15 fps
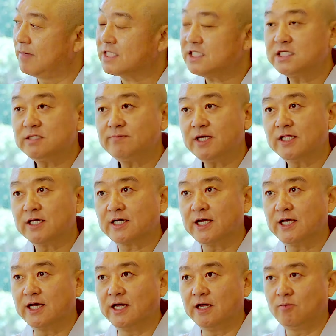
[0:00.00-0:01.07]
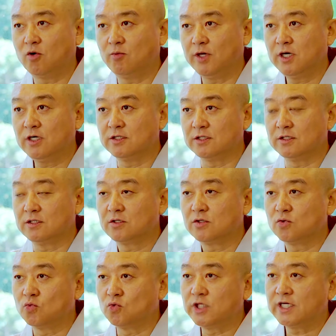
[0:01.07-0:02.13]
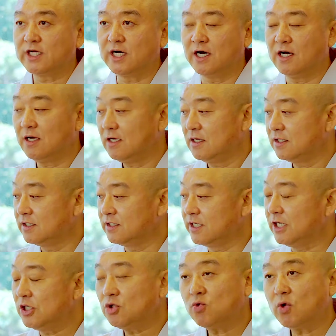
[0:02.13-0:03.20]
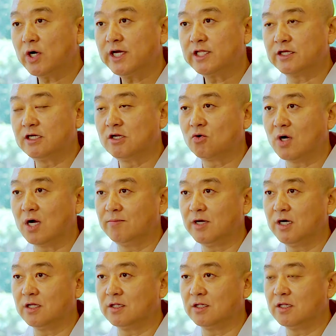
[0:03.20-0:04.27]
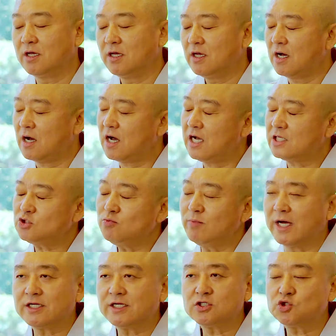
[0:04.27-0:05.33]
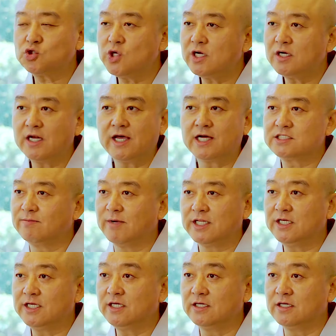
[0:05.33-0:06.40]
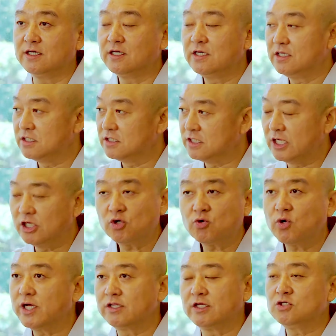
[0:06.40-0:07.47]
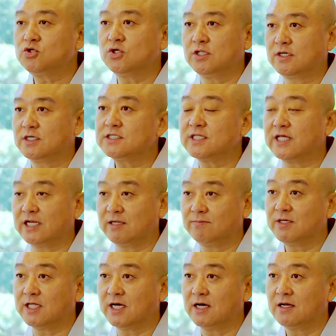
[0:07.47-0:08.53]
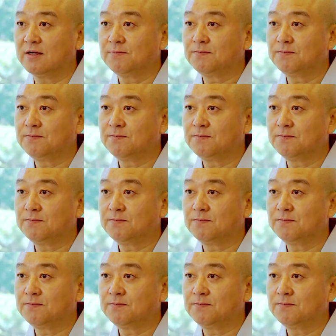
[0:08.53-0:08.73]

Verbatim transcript: 마치마 니까야에 보면 우리가 예리과에 들려고 하면 아주 많은 수행을 해야지만이 예리과에 들 수 있는 것은 아닙니다.